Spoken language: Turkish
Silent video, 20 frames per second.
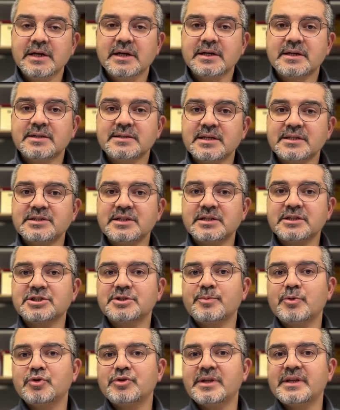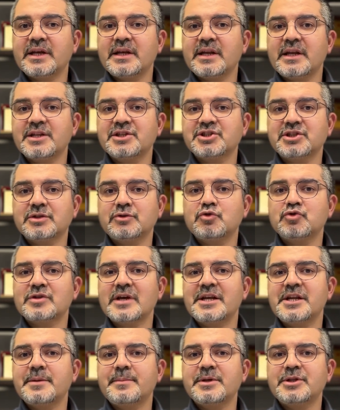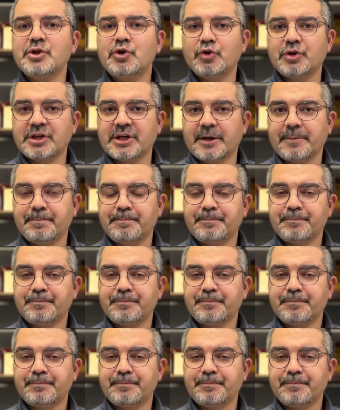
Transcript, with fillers: Kısa çalışma ödeneğine ilişkin düzenleme diyor ki